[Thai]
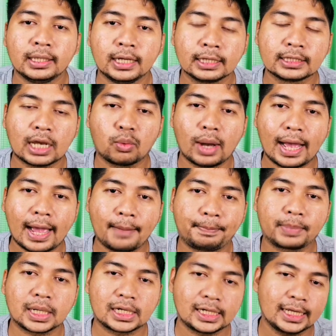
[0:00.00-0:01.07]
เนื่องจากว่า
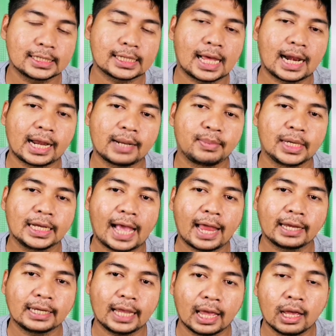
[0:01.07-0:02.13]
ประเทศสหรัฐอเมริกา
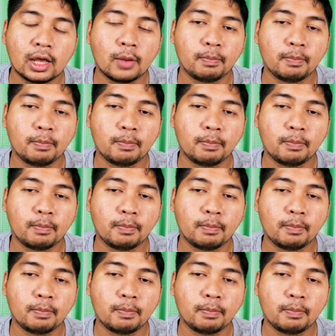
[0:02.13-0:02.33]
เนี่ย